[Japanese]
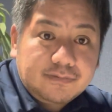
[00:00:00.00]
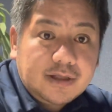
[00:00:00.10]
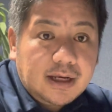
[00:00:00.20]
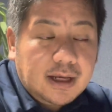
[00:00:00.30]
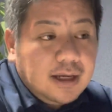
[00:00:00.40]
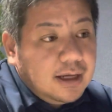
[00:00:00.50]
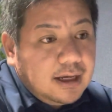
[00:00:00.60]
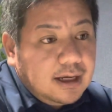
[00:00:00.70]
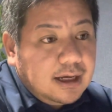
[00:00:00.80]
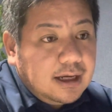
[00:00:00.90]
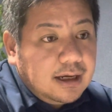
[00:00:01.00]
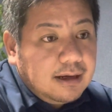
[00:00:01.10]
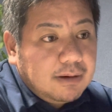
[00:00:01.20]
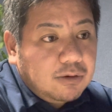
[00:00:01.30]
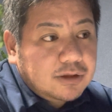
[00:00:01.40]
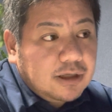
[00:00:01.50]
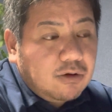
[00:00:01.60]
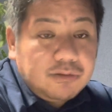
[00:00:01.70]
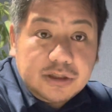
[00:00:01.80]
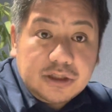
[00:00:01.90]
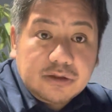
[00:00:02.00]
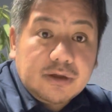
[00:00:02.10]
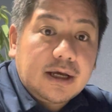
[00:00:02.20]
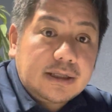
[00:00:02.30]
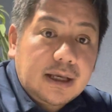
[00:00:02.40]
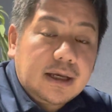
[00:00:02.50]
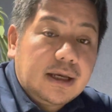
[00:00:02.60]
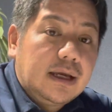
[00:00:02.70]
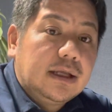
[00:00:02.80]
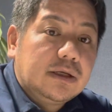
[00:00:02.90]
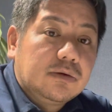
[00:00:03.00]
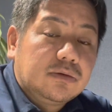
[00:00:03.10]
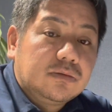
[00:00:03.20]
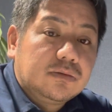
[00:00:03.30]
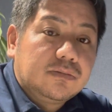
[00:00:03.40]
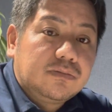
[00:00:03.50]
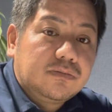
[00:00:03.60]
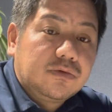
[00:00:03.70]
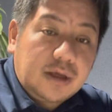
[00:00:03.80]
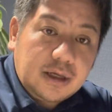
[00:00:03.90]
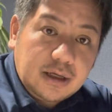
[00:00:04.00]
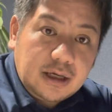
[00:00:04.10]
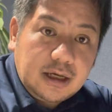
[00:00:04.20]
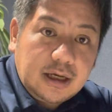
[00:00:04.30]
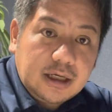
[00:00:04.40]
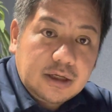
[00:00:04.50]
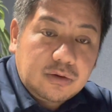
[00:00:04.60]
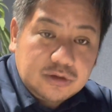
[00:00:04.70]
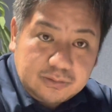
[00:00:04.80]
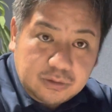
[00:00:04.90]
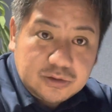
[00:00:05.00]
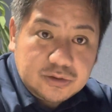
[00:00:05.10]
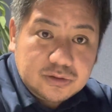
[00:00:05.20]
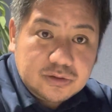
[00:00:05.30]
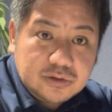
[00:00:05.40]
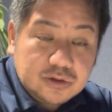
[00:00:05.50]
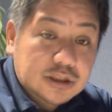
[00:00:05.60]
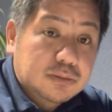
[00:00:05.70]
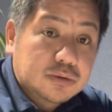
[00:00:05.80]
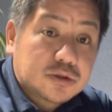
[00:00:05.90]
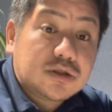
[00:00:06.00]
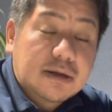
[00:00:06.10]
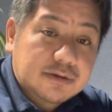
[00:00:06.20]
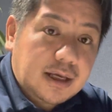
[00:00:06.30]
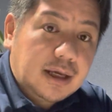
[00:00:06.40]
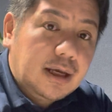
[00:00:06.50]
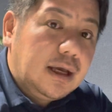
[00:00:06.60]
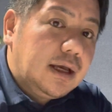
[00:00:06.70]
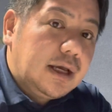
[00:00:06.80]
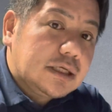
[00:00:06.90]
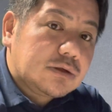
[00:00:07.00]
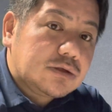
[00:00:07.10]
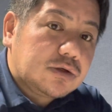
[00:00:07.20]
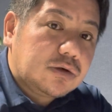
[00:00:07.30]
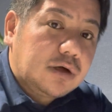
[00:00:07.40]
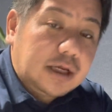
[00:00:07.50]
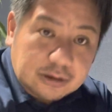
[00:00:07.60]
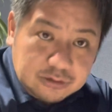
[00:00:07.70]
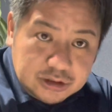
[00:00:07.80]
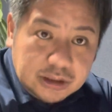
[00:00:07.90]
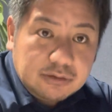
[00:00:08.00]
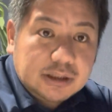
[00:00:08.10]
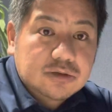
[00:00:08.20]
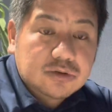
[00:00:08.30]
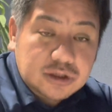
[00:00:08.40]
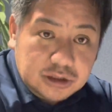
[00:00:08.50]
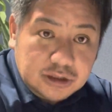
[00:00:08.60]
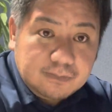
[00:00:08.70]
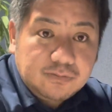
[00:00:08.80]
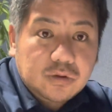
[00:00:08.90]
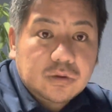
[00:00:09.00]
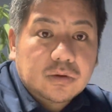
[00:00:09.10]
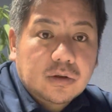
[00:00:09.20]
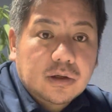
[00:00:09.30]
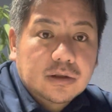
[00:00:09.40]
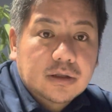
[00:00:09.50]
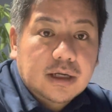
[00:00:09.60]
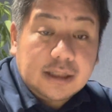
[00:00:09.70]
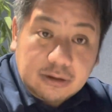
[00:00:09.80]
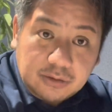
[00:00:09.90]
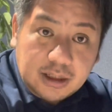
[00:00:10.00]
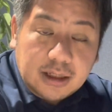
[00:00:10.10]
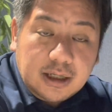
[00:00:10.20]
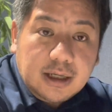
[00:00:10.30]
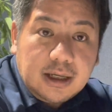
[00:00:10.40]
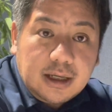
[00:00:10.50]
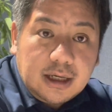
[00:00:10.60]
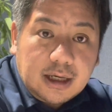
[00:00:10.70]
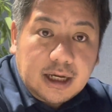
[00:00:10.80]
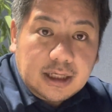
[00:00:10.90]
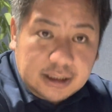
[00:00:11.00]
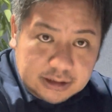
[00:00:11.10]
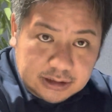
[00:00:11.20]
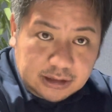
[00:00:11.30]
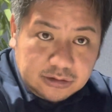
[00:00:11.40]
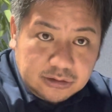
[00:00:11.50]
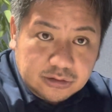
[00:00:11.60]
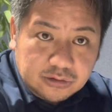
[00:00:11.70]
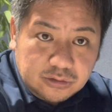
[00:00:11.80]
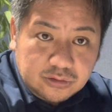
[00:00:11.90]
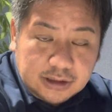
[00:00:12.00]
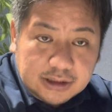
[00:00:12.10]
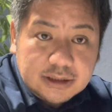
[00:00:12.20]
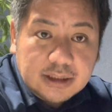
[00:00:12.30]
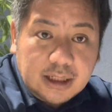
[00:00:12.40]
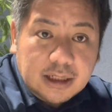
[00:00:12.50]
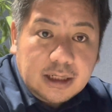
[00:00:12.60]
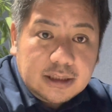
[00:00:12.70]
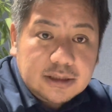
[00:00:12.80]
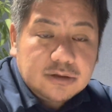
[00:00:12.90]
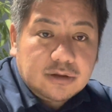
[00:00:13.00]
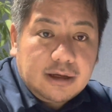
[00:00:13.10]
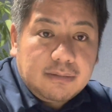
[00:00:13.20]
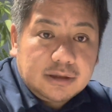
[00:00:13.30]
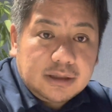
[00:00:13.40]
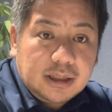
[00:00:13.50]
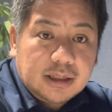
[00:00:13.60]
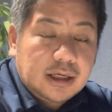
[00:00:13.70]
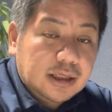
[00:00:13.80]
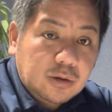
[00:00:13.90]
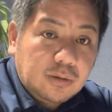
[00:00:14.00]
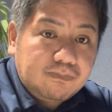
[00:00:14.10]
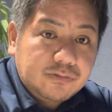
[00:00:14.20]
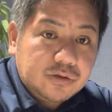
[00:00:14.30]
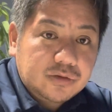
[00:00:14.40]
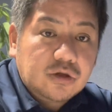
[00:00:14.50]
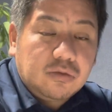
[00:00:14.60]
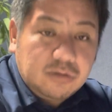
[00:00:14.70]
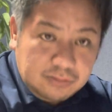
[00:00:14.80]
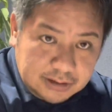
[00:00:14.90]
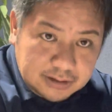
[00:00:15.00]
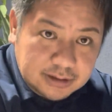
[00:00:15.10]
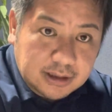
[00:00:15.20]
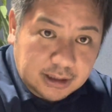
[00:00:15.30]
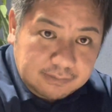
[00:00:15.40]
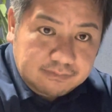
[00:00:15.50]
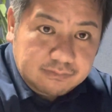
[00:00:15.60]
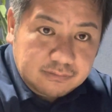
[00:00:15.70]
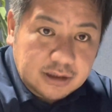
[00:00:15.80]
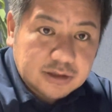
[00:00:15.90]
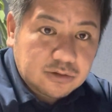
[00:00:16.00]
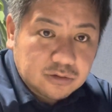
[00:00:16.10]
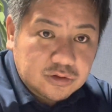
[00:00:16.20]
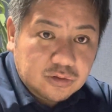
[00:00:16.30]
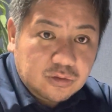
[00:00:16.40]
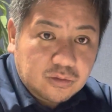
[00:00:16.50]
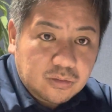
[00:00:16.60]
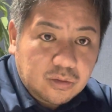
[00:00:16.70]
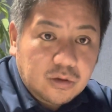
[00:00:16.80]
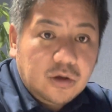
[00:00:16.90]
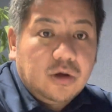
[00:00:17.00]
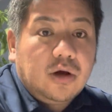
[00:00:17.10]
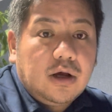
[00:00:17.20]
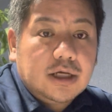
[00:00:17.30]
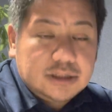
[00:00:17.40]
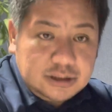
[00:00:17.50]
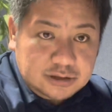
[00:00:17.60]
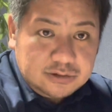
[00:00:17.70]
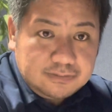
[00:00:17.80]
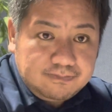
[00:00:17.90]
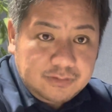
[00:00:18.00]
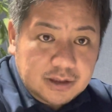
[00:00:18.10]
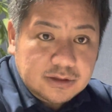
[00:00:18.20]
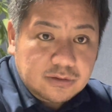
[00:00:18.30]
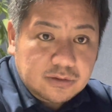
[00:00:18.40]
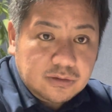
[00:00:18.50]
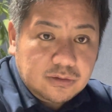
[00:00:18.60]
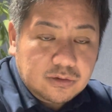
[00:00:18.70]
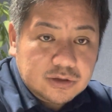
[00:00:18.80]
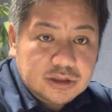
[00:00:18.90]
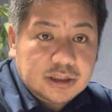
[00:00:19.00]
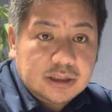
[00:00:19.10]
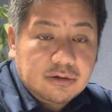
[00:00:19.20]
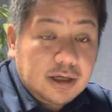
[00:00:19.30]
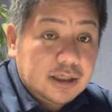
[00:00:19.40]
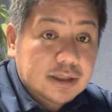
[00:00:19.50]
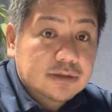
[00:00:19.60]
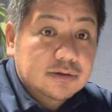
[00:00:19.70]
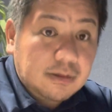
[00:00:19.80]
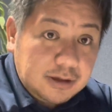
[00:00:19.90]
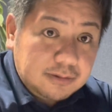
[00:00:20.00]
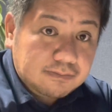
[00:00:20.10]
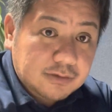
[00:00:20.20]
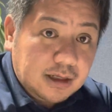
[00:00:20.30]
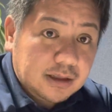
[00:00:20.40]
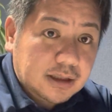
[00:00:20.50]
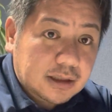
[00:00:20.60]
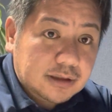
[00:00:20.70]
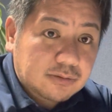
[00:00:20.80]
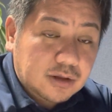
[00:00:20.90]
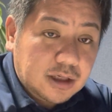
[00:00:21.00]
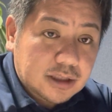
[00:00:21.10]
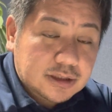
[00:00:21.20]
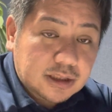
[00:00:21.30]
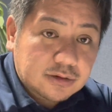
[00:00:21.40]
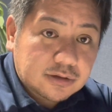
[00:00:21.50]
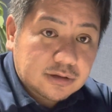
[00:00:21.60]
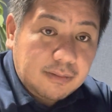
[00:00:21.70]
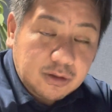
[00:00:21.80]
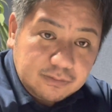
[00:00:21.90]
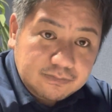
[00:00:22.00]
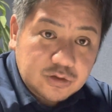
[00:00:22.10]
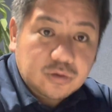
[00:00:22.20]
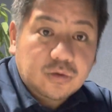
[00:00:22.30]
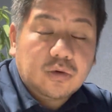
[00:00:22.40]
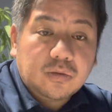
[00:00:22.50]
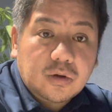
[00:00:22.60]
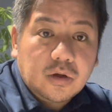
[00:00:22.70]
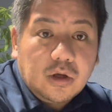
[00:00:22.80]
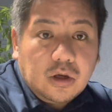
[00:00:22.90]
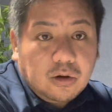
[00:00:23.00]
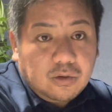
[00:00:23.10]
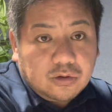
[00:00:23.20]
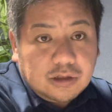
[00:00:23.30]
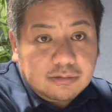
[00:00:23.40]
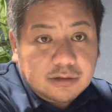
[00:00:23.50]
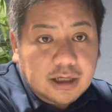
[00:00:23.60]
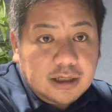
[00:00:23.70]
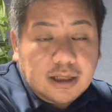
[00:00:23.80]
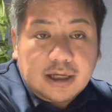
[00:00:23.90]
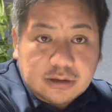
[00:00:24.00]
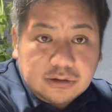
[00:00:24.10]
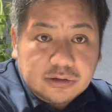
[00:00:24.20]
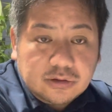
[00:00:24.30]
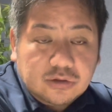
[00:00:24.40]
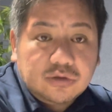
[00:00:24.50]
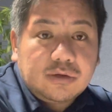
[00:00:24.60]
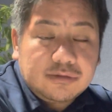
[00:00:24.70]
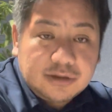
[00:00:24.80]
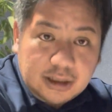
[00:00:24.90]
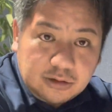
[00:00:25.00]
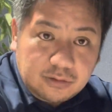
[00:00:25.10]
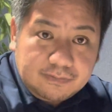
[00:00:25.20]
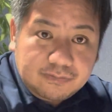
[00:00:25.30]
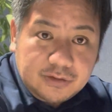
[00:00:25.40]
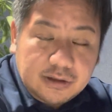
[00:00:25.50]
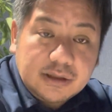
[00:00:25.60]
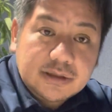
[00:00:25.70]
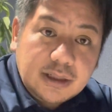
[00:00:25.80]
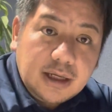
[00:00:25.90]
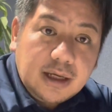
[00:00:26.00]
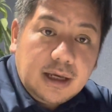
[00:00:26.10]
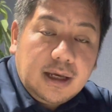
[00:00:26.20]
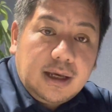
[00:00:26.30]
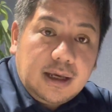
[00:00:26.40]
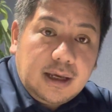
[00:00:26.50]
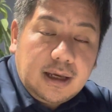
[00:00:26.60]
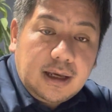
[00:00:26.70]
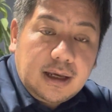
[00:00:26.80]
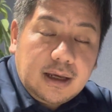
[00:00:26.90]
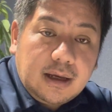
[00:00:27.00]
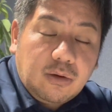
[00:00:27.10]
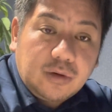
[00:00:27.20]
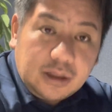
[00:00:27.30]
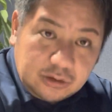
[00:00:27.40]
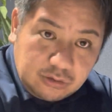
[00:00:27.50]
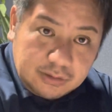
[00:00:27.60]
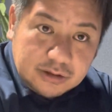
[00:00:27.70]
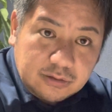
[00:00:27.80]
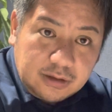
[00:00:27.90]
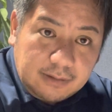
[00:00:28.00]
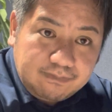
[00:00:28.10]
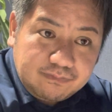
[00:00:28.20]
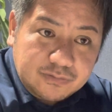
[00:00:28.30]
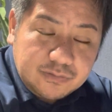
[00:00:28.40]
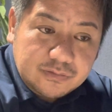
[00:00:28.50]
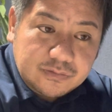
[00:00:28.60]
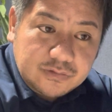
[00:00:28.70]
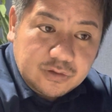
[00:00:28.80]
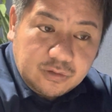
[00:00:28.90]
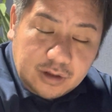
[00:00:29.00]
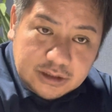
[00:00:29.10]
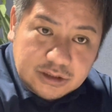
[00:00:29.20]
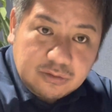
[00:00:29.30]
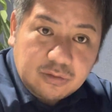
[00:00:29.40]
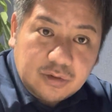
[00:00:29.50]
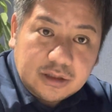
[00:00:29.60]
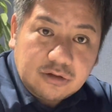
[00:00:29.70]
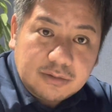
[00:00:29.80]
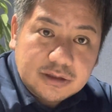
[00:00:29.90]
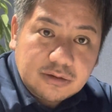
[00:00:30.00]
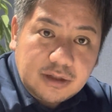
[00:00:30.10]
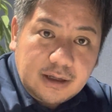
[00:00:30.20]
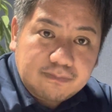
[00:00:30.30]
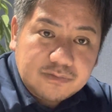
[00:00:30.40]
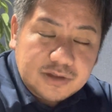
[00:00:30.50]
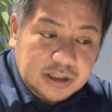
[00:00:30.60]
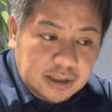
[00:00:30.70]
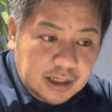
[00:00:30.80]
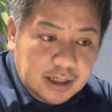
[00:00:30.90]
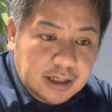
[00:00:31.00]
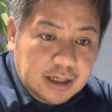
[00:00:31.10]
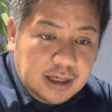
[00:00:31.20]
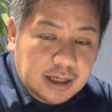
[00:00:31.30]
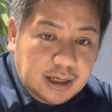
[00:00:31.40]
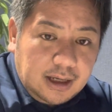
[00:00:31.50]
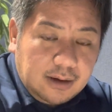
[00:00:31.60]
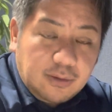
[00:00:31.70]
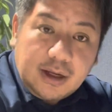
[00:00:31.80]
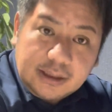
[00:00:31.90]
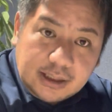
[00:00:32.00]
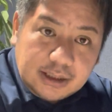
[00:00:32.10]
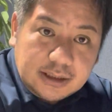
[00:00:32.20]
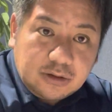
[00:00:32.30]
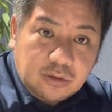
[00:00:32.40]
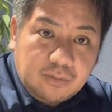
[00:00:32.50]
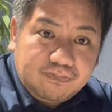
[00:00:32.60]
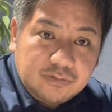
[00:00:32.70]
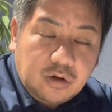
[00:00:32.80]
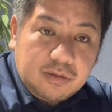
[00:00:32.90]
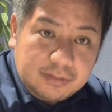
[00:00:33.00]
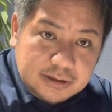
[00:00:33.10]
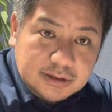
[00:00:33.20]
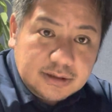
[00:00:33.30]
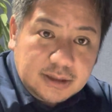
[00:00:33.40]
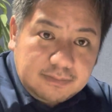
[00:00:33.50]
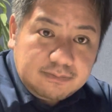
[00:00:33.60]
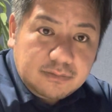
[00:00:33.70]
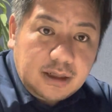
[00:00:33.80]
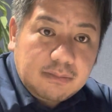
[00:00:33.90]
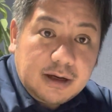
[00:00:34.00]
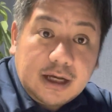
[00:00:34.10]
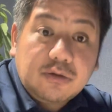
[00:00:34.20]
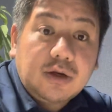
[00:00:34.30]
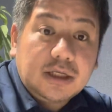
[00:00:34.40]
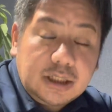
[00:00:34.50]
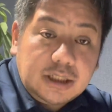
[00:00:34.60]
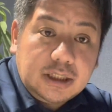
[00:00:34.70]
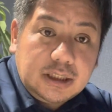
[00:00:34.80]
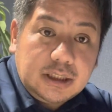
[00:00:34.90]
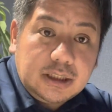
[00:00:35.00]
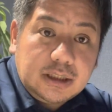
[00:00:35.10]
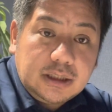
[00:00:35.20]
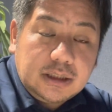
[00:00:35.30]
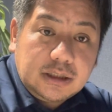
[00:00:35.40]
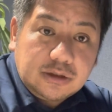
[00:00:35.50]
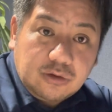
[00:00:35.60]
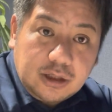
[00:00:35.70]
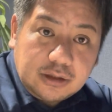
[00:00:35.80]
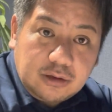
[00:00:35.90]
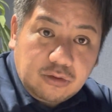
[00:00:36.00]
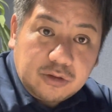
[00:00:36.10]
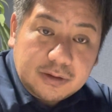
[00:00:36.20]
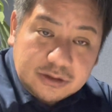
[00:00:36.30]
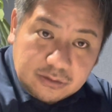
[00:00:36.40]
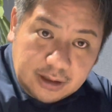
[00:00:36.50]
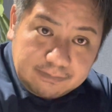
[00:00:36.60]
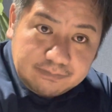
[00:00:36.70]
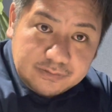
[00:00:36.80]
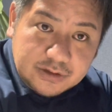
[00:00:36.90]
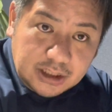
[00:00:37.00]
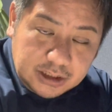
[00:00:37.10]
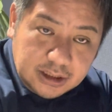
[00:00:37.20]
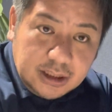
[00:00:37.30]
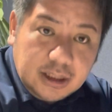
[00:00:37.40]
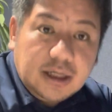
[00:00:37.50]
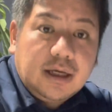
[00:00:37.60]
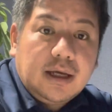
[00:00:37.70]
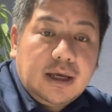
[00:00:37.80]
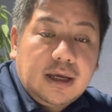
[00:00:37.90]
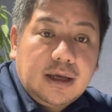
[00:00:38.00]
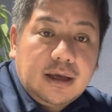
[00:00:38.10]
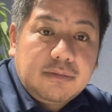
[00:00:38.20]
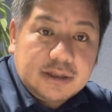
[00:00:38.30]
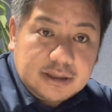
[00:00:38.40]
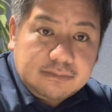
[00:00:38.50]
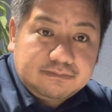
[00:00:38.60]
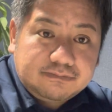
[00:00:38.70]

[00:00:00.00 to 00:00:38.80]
でね、えまあ、こういったコミュニティの中で、え日本のね、えこのスポーツそしてスポーツクラブで、えそれぞれのあなたの地域私の地域の課題をね、え解決していくという形で一緒に頑張っていけたらなというふうに思います。はい、でその情報を発信する、ね、その地域課題を解決するためにあなたがクラブを経営していくための情報をこのクラブ経営大学というウェブサイトではですね、えー、行っておりまで情報発信を行っておりますので、ぜひね、えー、ご覧いただきたいと思います。はい、で、まあ、概要欄に、えー、リンクを貼っておきますので、ぜひ、えー、皆さん、